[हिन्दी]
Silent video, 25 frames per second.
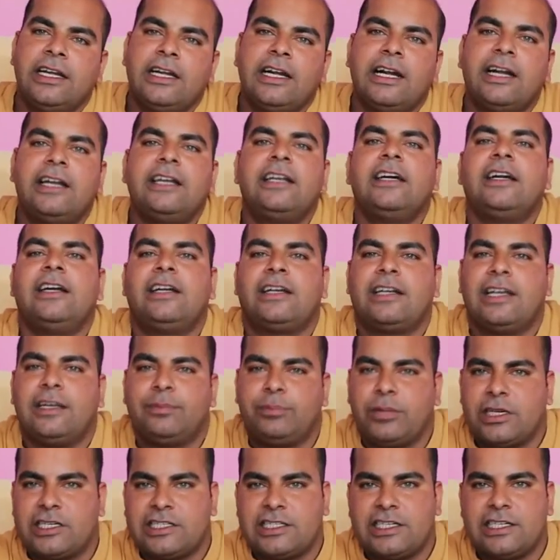एडल्ट
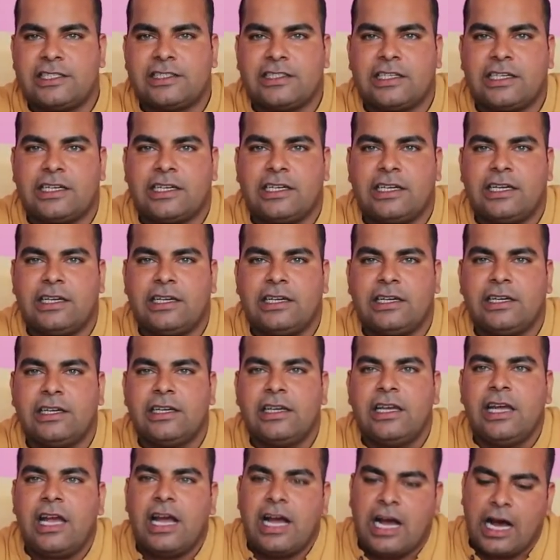परचेज करना है
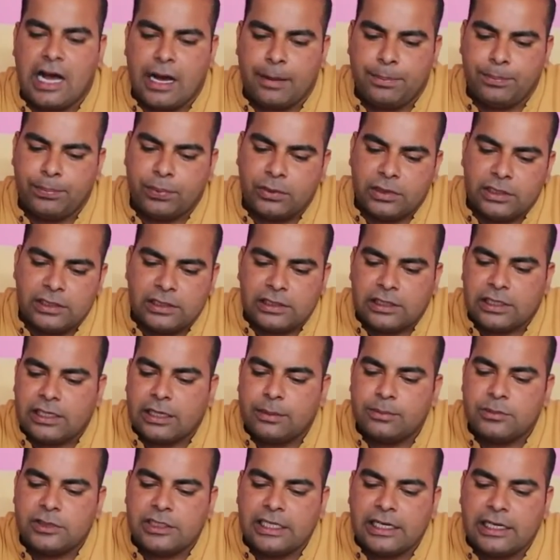आप कम
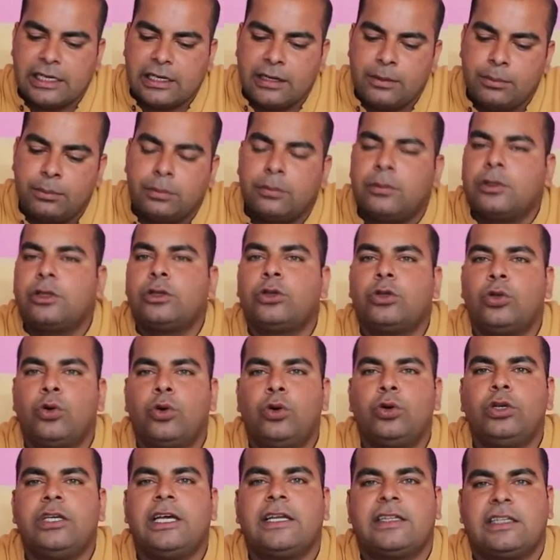से कम दो
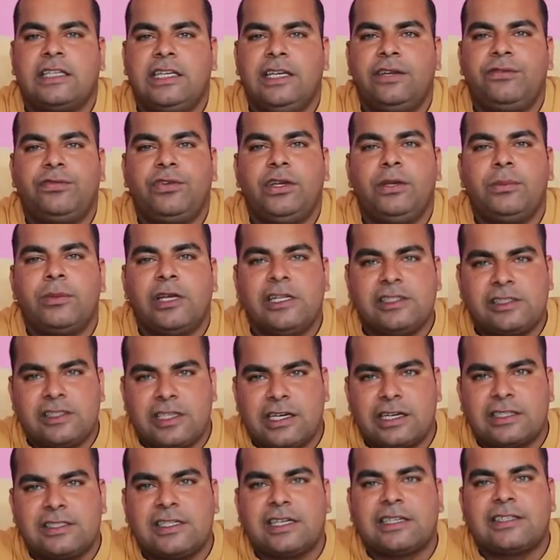या तीन फीमेल्स रख
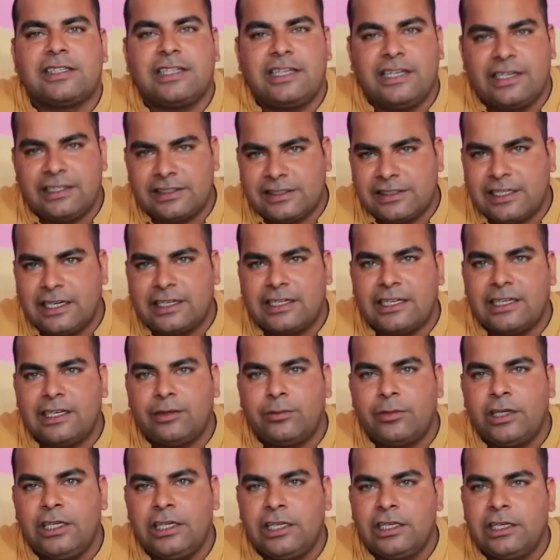सकते हैं स्टार्टिंग में